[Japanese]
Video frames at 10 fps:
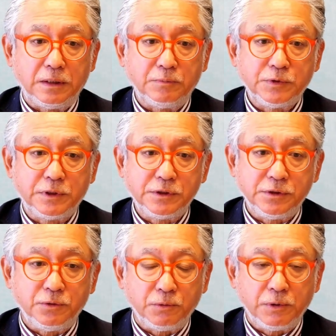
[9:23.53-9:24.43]
難し
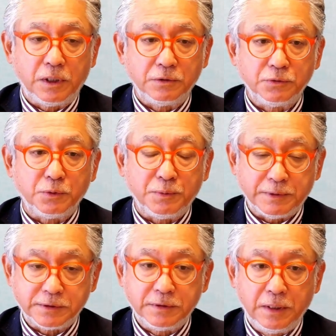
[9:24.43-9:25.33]
いところがあると思い
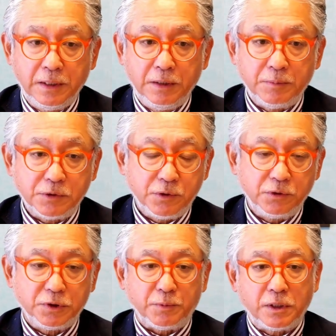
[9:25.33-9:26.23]
ます。まあ、そういう
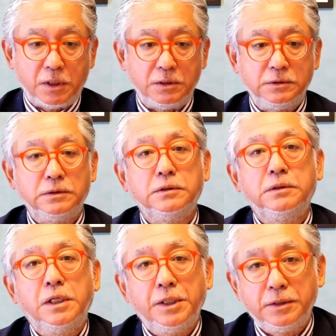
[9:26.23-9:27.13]
ことをま考
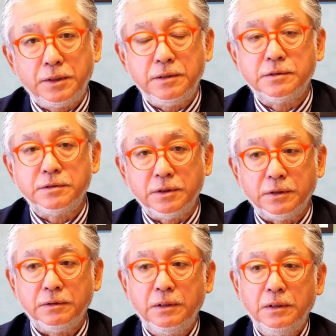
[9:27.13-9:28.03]
えてです
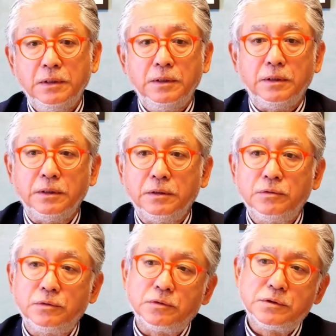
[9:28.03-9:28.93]
ね、
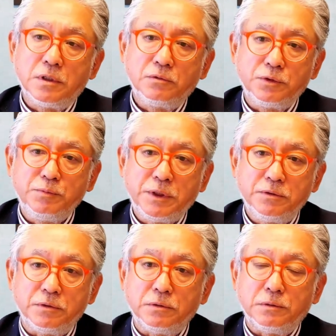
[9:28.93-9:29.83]
えー、っと少なくとも今
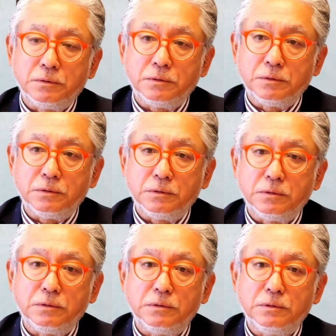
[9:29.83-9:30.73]

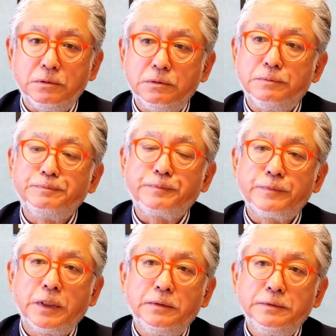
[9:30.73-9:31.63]
の
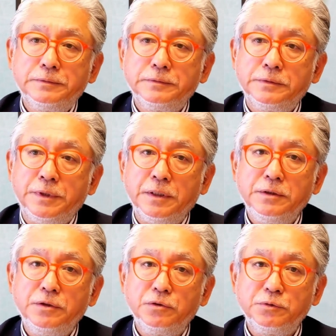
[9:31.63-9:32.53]

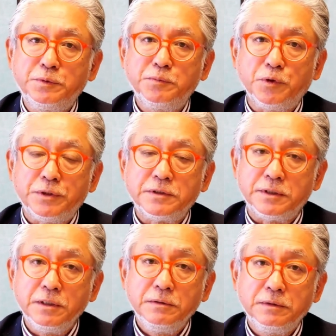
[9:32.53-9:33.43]
電力部門です
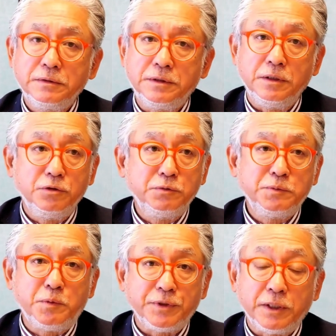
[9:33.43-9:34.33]
ね電力
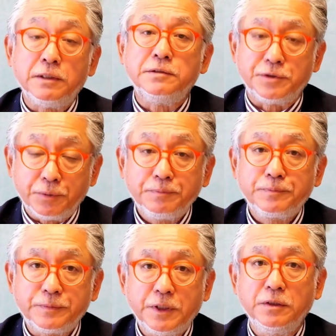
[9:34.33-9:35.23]
部門だけですよ
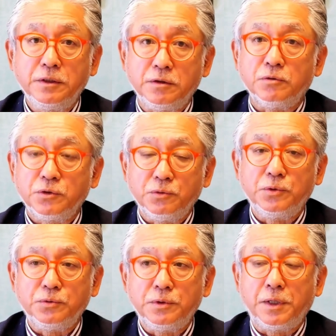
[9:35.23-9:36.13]
電気の供
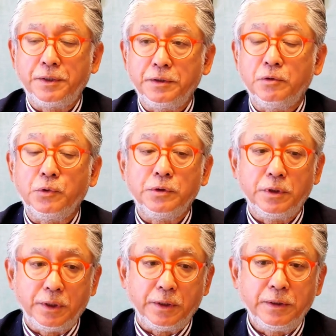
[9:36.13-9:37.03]
給だけにおい
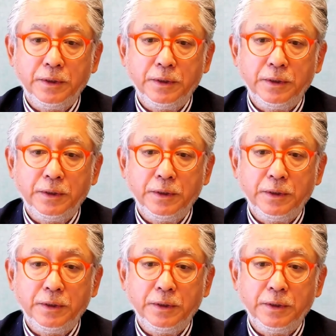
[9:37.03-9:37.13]
て、